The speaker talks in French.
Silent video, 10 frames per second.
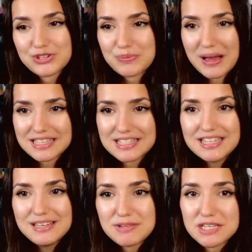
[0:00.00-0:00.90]
Je suis
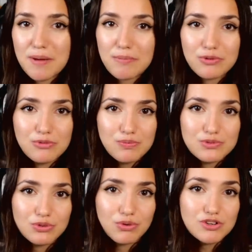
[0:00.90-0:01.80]
partie, mais j'ai pas tenu
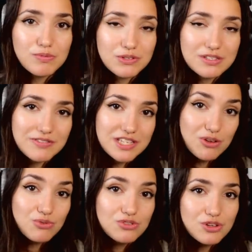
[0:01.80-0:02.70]
plus de trois jours parce que ça fait
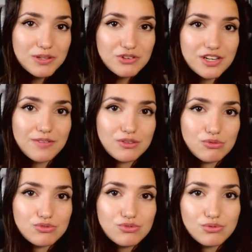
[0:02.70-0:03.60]
déjà une semaine que j'avais
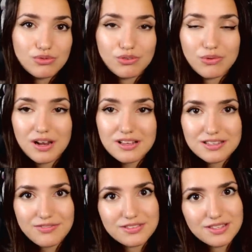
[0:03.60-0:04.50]
attendu, donc voilà,
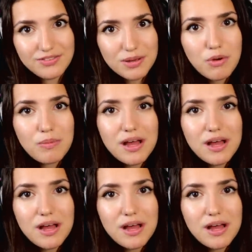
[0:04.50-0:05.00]
ça faisait vraiment